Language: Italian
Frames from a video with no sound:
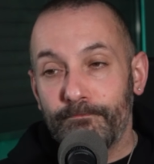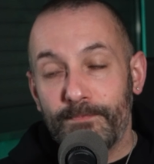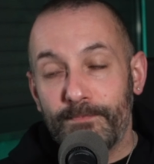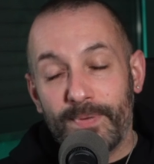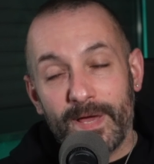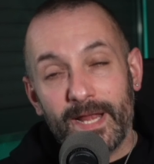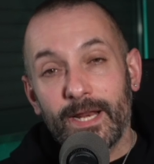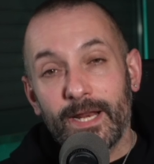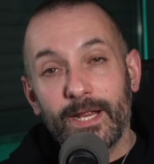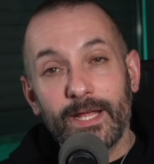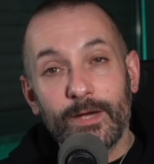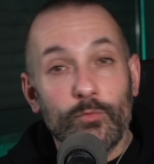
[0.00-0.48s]

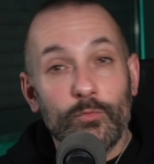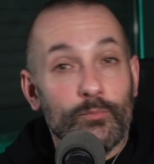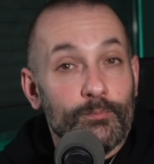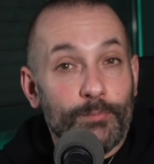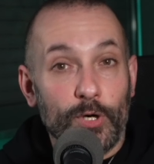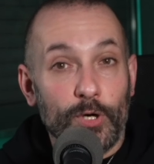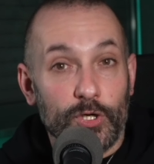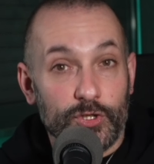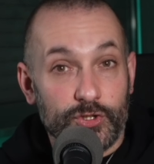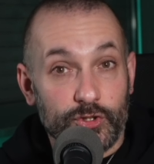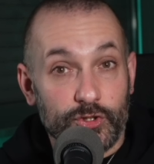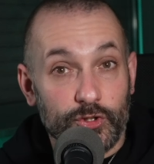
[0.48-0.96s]
per un
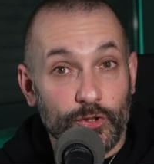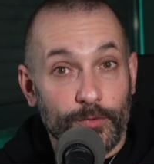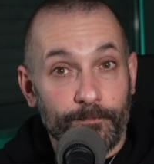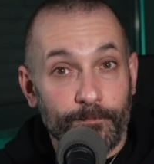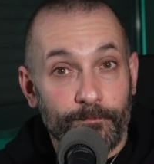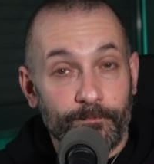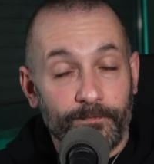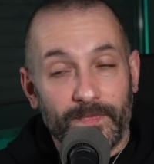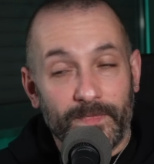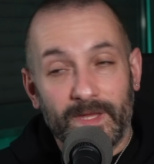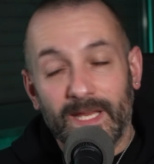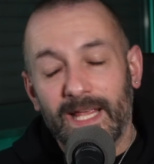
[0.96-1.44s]
posto.
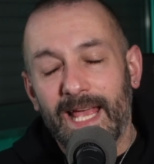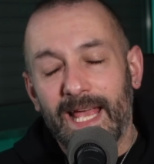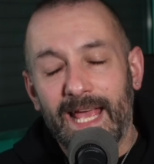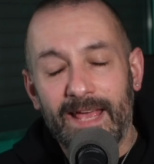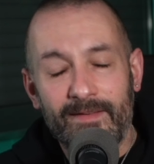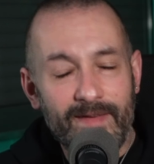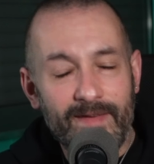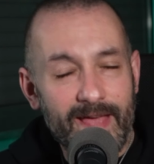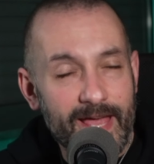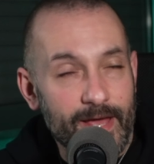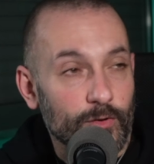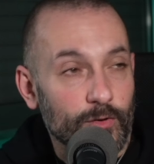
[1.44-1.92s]

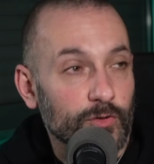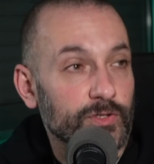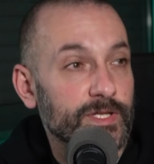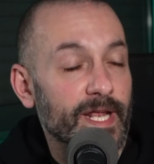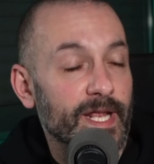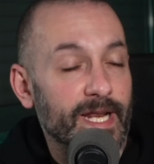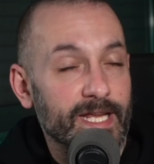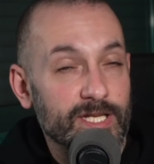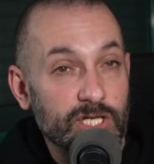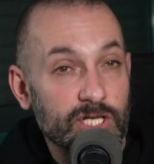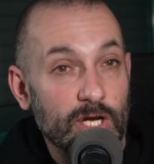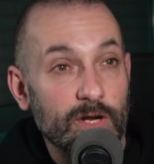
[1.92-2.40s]
È vero,
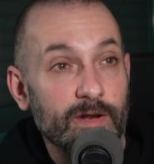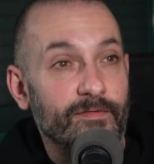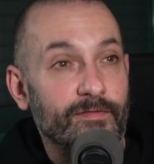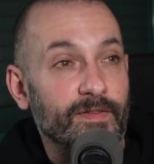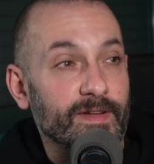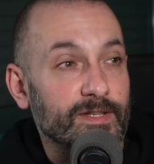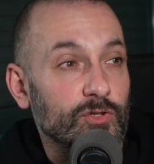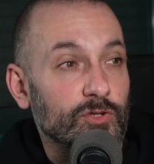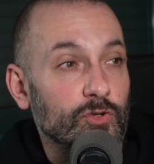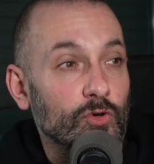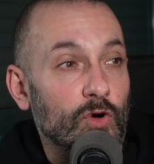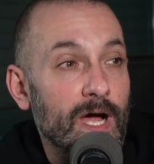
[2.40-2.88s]
Terracciano ha
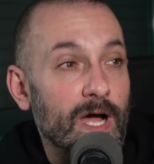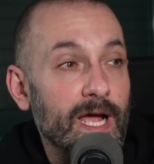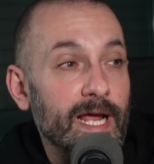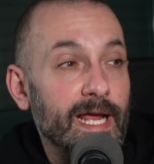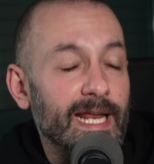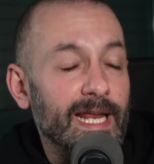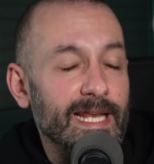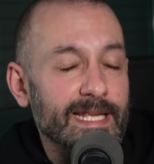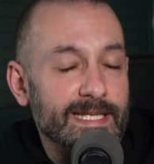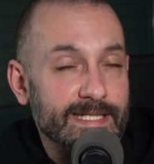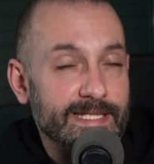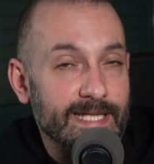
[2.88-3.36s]
fatto
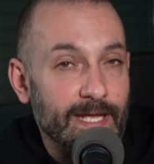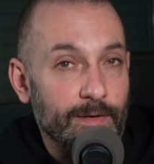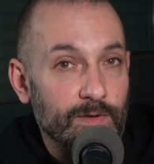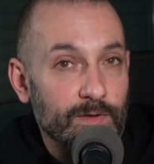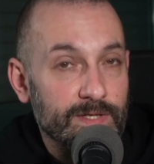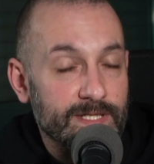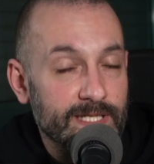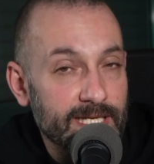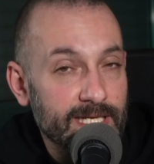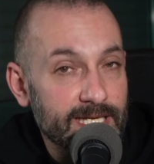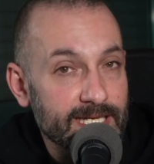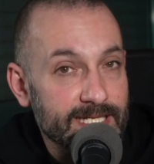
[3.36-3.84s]
anche l'esterno
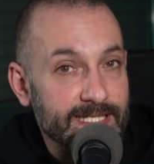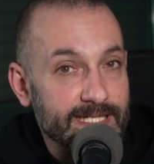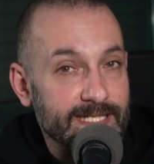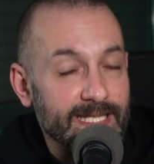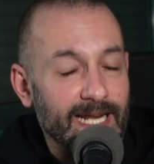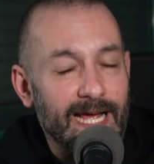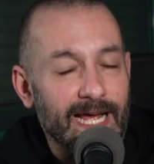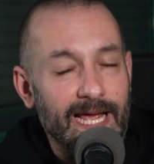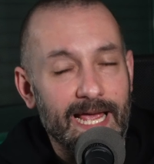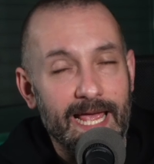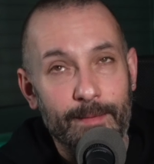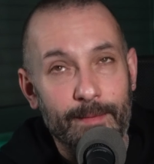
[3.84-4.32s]
a
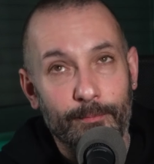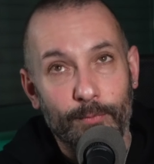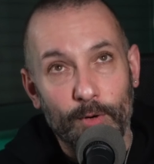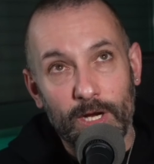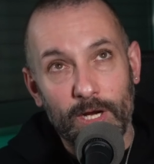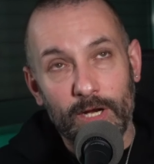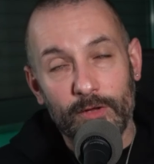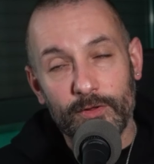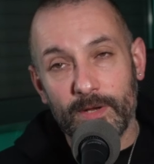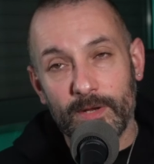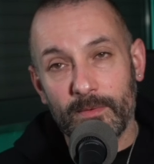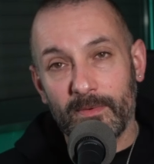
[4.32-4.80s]
sinistra e
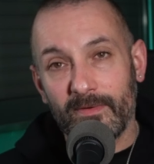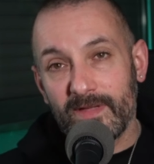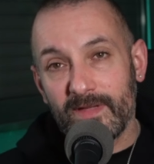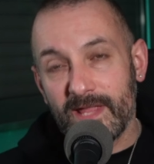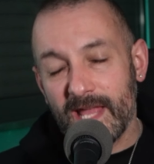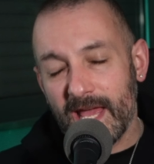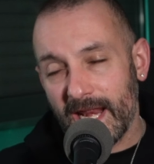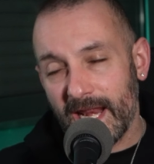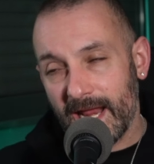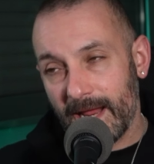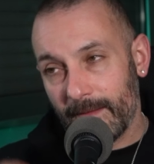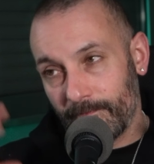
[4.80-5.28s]
poi lo andremo a
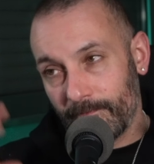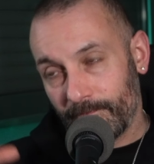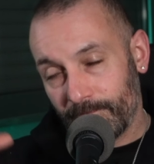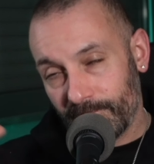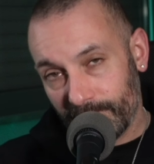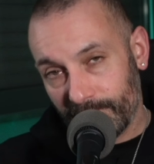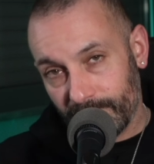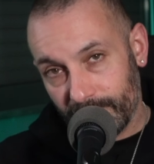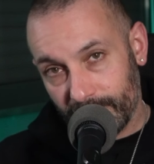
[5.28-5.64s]
vedere